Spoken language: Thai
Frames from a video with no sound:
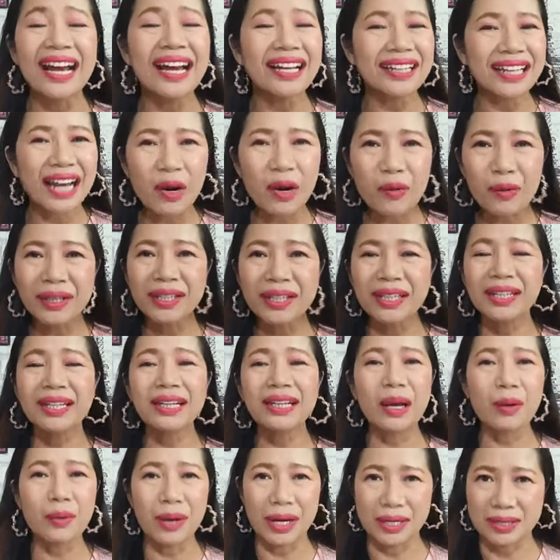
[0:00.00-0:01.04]
ถ้าวันนี้
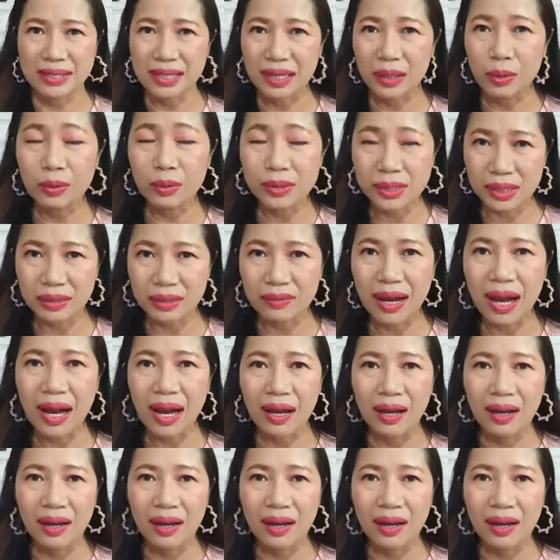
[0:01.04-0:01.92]
เราอาจจะรู้สึกว่า